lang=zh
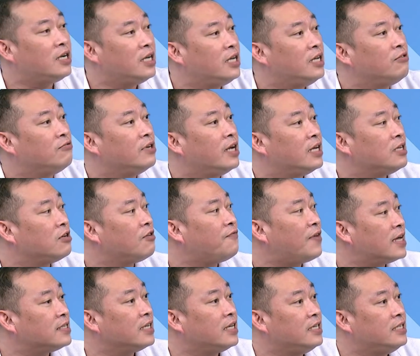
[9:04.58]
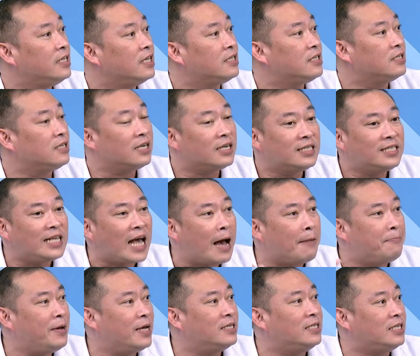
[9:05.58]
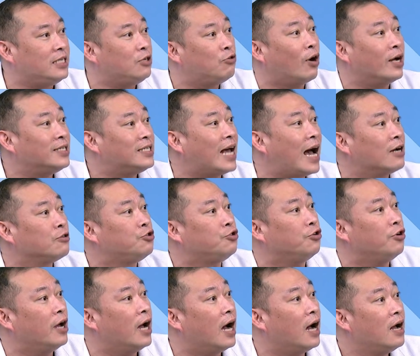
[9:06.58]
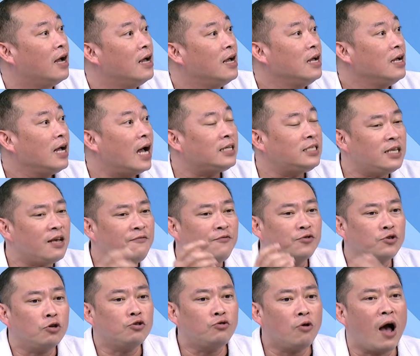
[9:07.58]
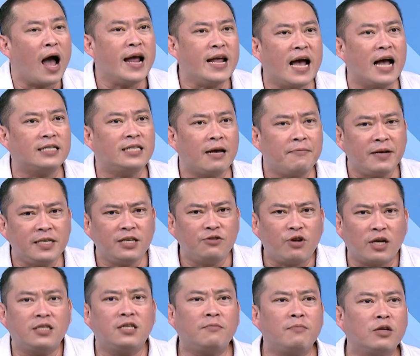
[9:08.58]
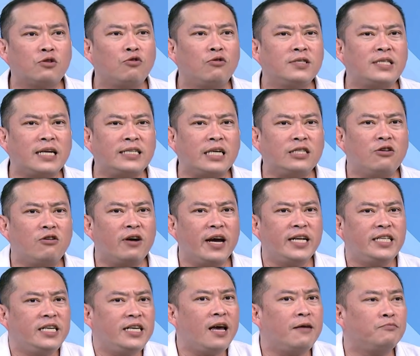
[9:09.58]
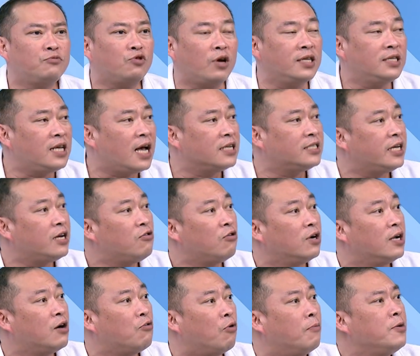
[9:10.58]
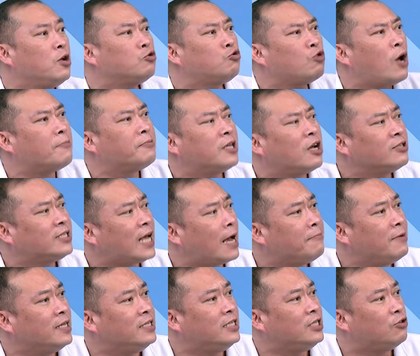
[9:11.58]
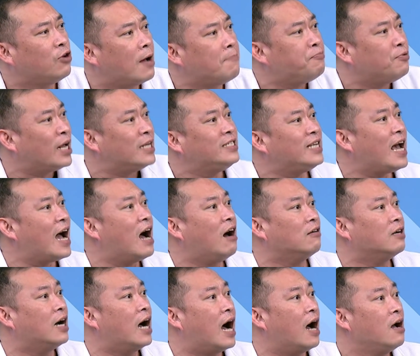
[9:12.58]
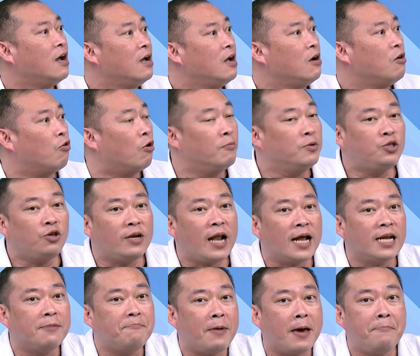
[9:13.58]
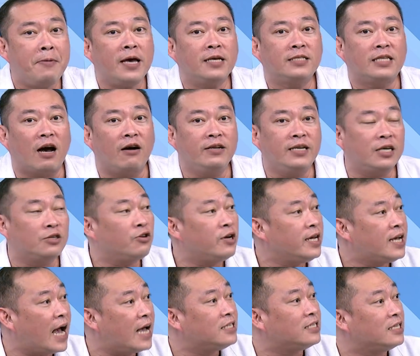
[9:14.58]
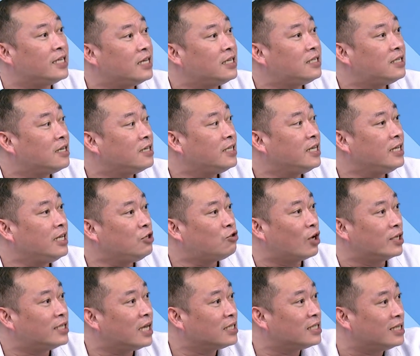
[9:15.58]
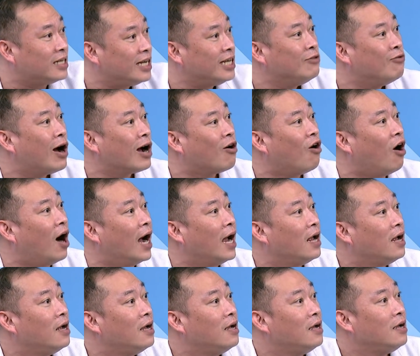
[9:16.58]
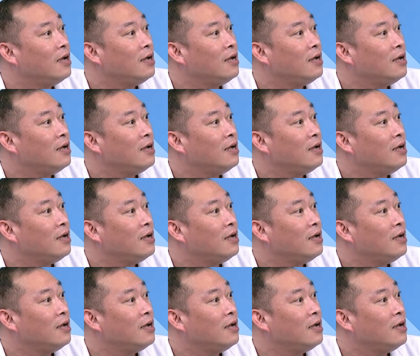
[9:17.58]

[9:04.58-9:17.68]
二零零五年的时候发生一件事，那个诈骗集团猖獗啊，他政府就说：“哎呀，诈骗集团这么多，大家都用 ATM 转账，结果呢，我们又抓不到诈骗集团，不然这样好了啊，我们就让你被骗少一点，所以一开始先设定你转账只能一万块。”